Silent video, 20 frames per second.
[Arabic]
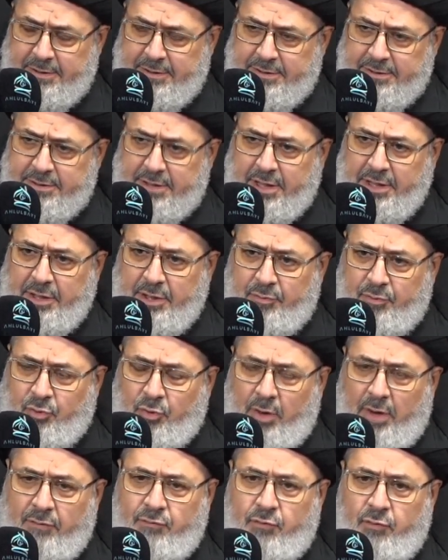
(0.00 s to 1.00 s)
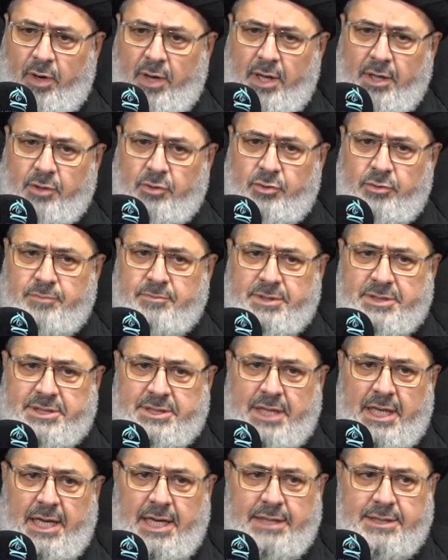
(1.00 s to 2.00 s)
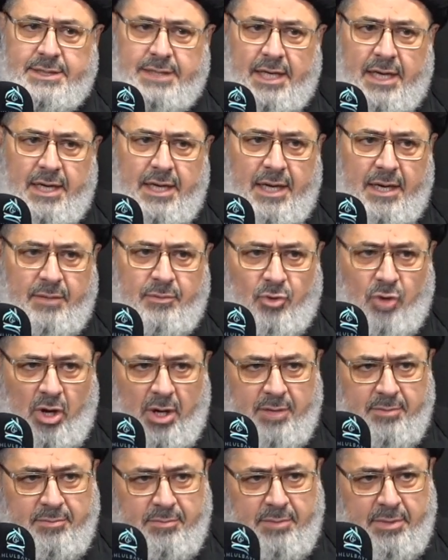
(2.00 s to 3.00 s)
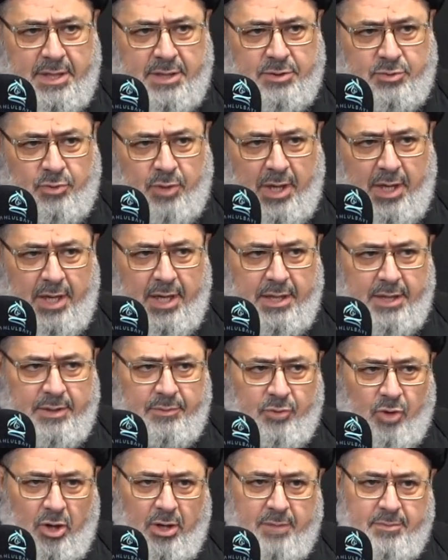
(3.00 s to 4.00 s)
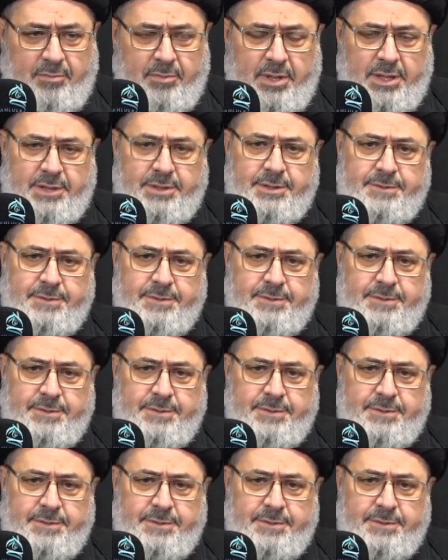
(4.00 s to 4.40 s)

طيبوا أفواهكم بالصلاة على محمد وآل محمد